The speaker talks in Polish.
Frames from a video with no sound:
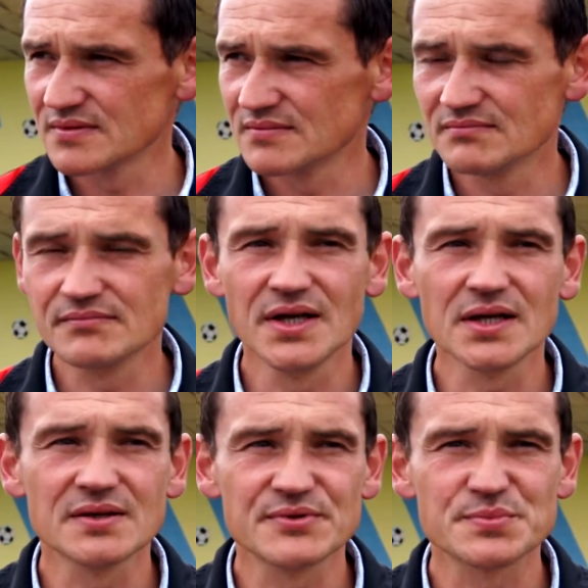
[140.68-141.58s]
My,
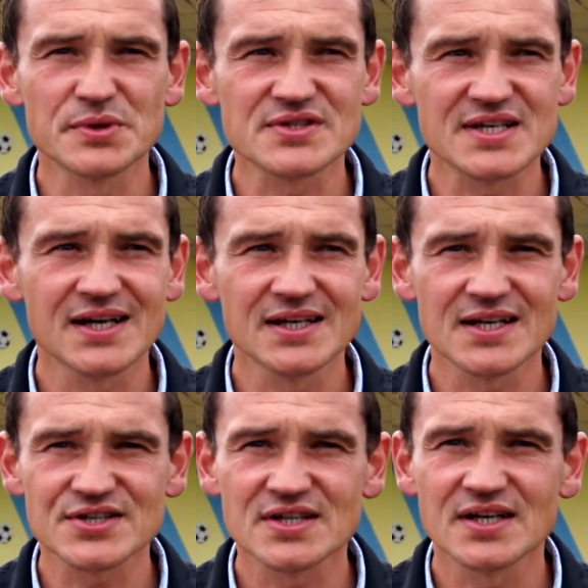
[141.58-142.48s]
gdybyśmy rozegrali
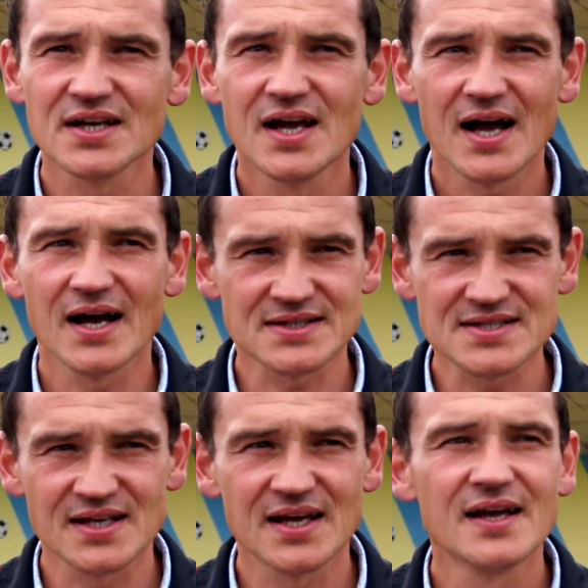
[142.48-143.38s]
nasze
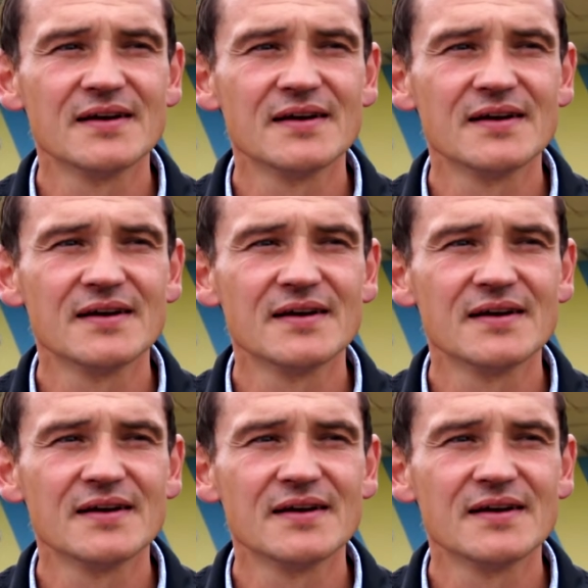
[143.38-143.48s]
akcje,